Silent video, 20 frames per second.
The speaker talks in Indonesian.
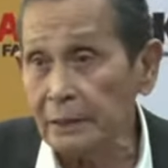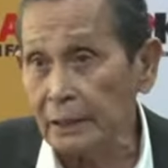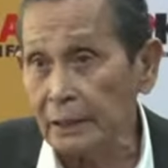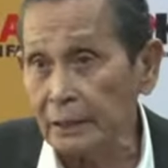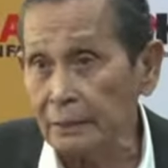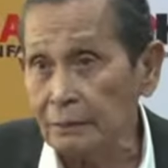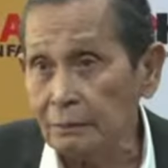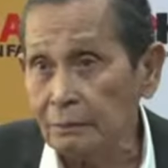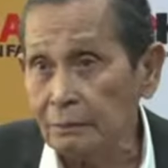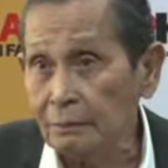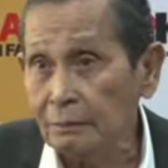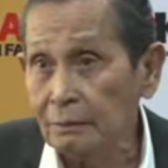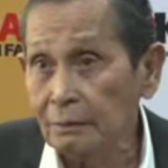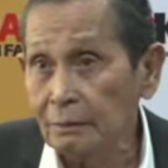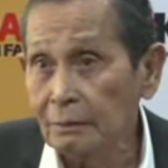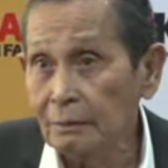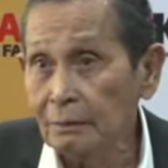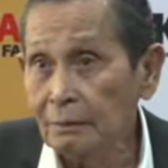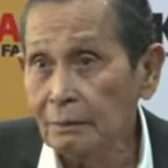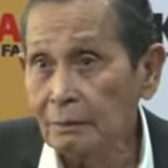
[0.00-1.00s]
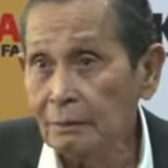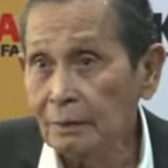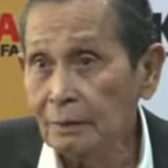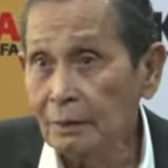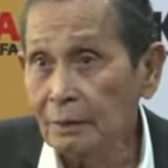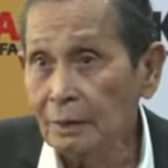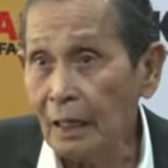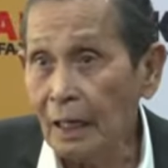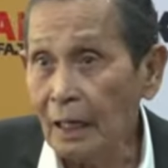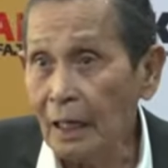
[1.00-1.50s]
itu.
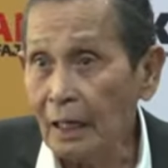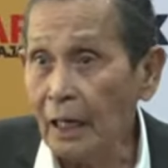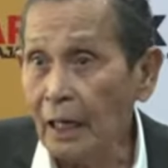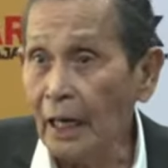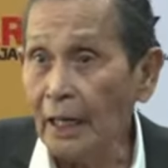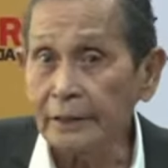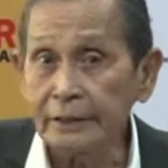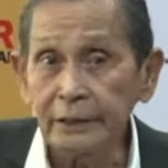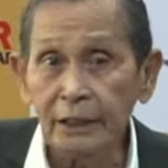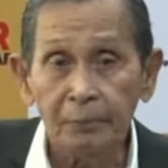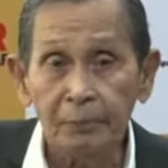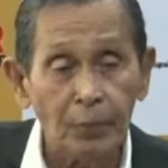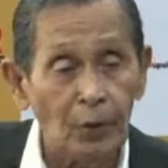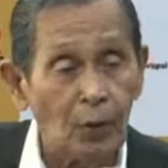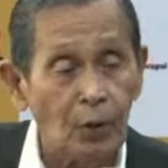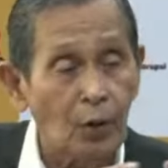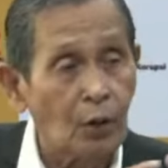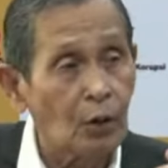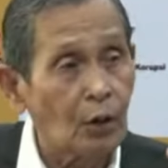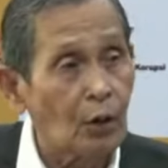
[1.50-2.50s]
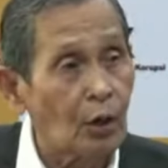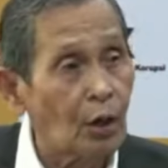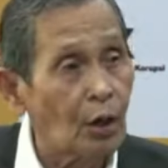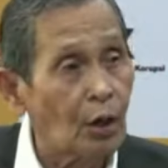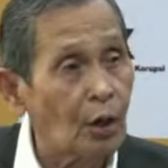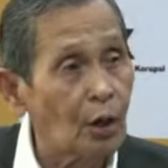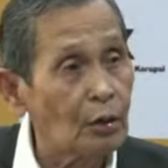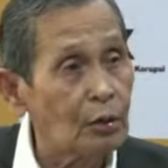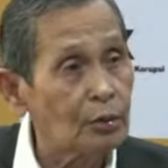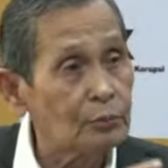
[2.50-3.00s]
Ah, gaji
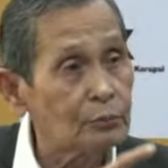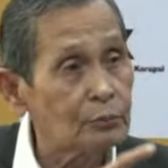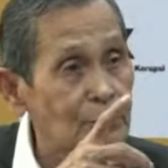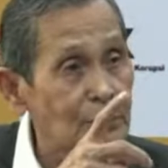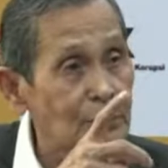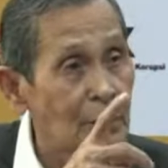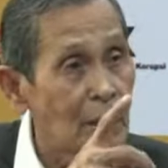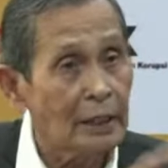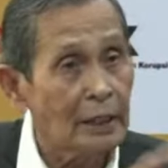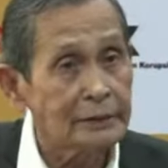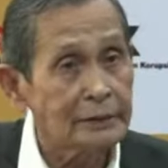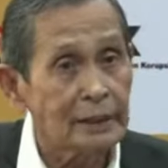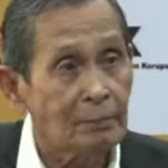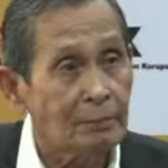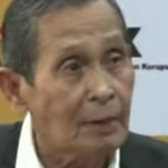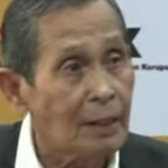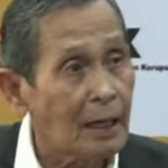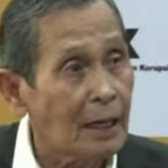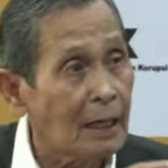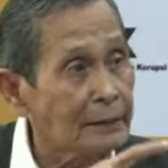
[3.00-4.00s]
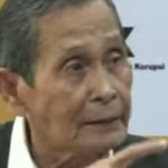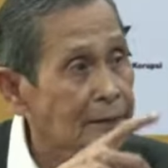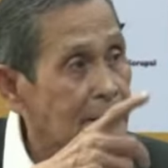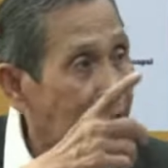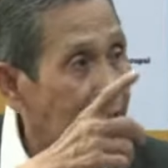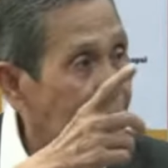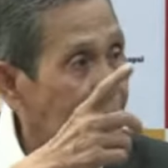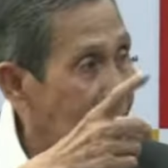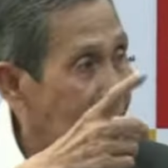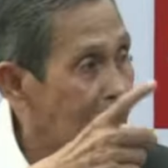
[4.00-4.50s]
pokok, tunjangan
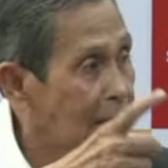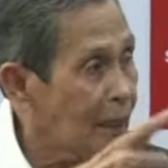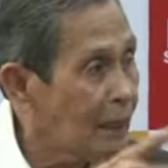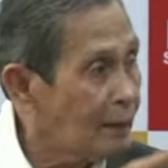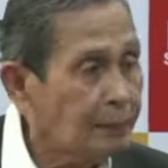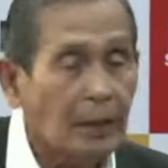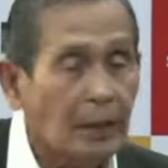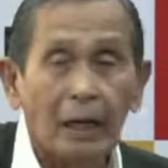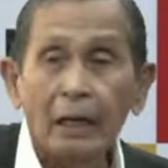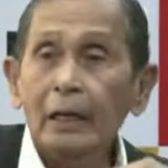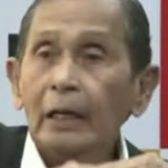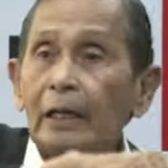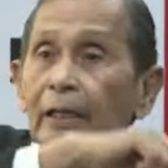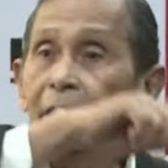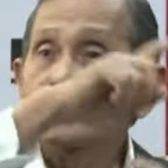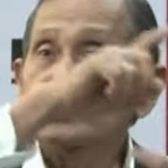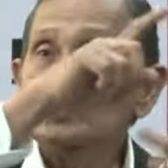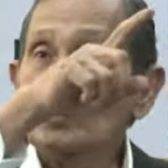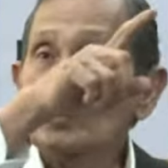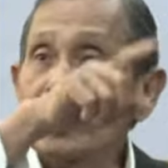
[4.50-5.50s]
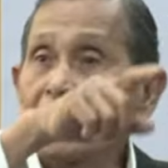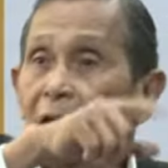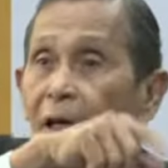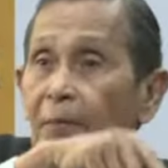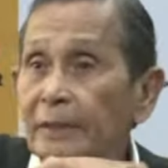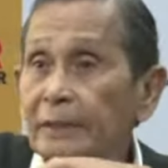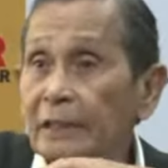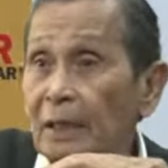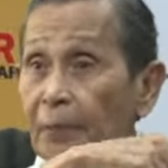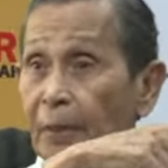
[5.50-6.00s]
jabatan, apa. Ini semua
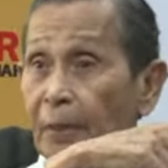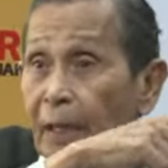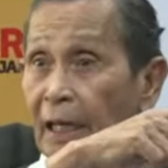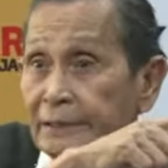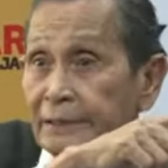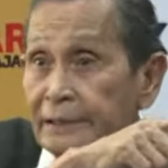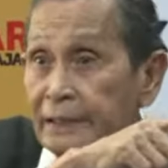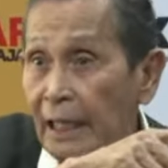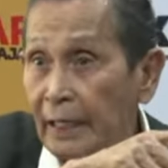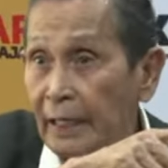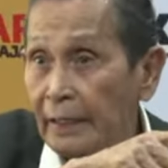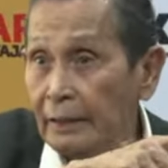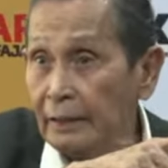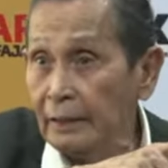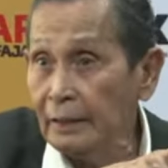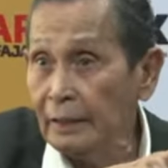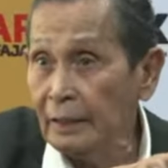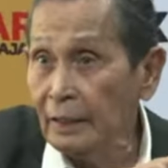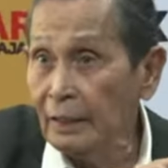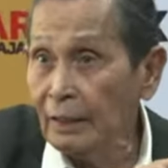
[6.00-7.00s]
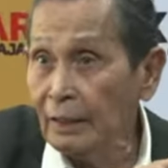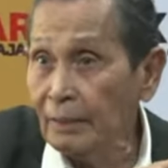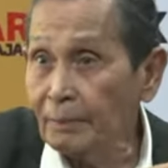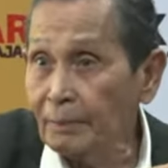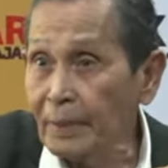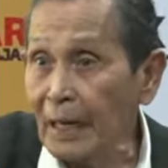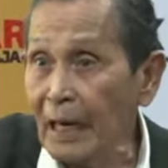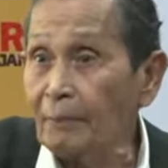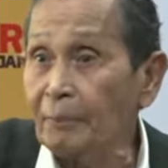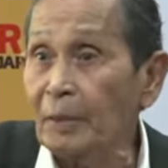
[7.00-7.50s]
namanya penghasilan.
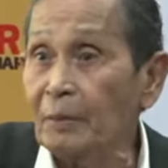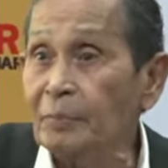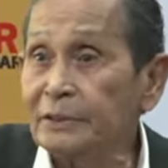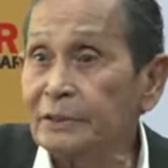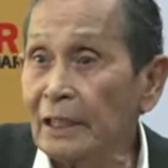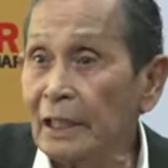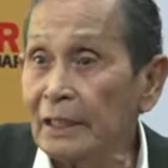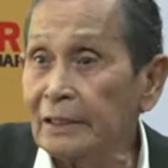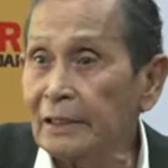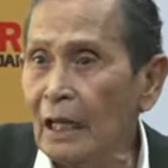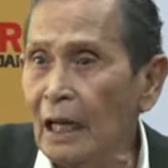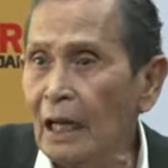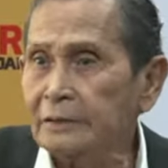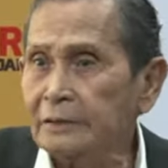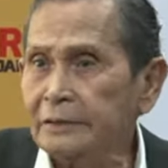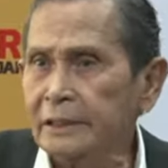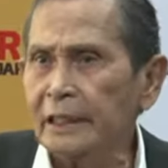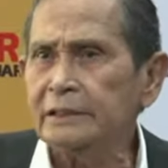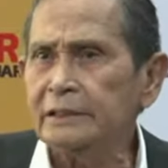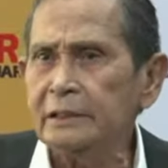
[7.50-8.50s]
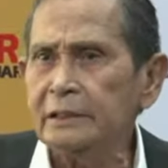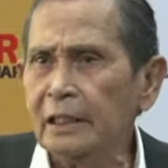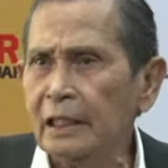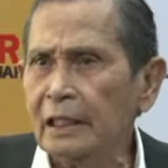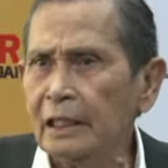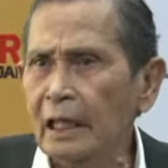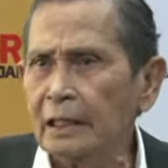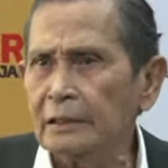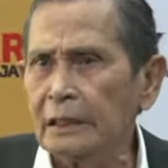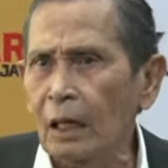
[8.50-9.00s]
Berapa besarnya saya sendiri
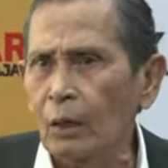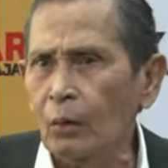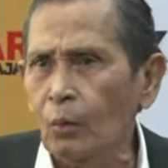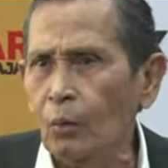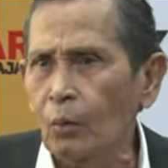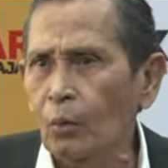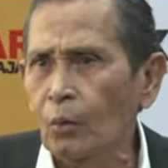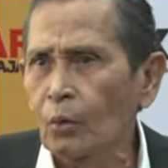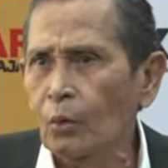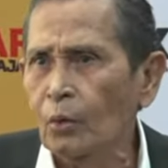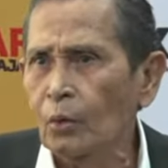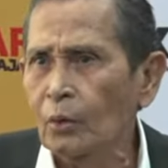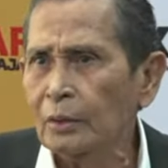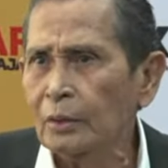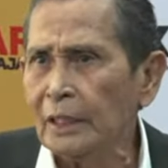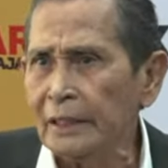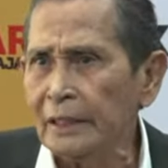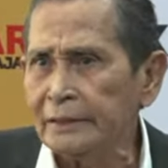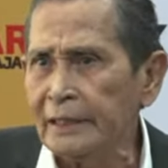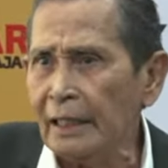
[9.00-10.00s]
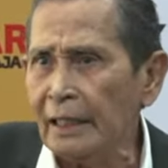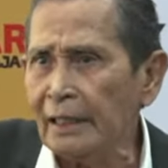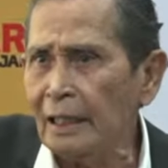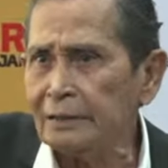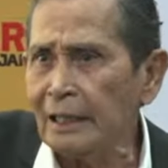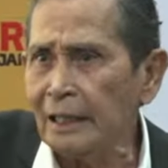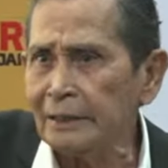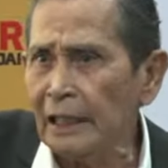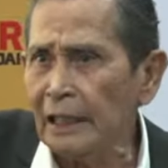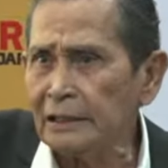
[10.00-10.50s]
nggak tahu. Nanti Anda
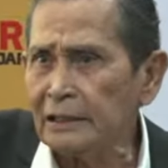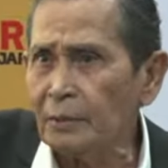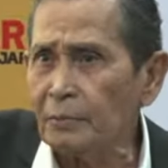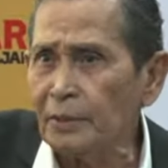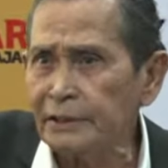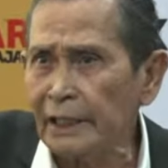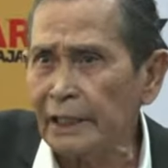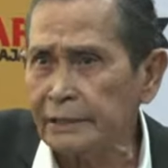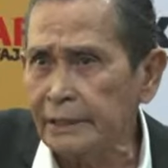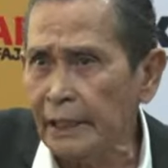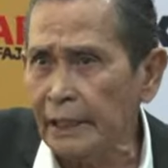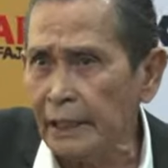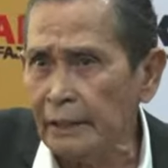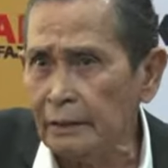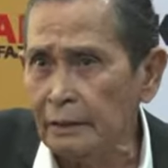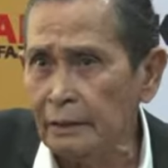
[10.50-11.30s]
tanya sama sekjen.